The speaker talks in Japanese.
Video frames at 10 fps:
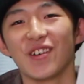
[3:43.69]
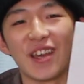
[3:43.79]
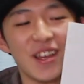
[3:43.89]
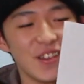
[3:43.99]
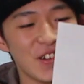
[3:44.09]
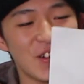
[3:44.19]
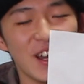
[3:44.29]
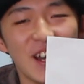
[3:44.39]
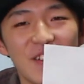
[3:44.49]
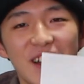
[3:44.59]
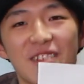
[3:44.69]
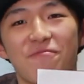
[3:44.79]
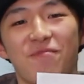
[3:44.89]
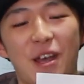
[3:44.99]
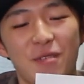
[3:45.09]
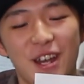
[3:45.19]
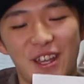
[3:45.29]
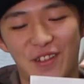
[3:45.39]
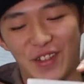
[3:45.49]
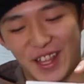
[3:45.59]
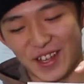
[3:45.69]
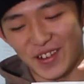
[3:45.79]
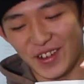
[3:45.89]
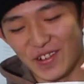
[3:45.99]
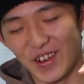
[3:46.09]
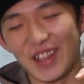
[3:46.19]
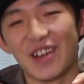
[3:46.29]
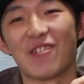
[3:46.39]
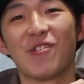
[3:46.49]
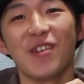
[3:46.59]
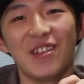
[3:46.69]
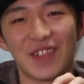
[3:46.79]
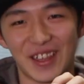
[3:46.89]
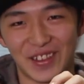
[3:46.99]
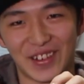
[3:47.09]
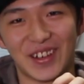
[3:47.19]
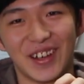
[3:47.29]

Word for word: 結局俺らは食べないとネタのクオリティはここまで落ちると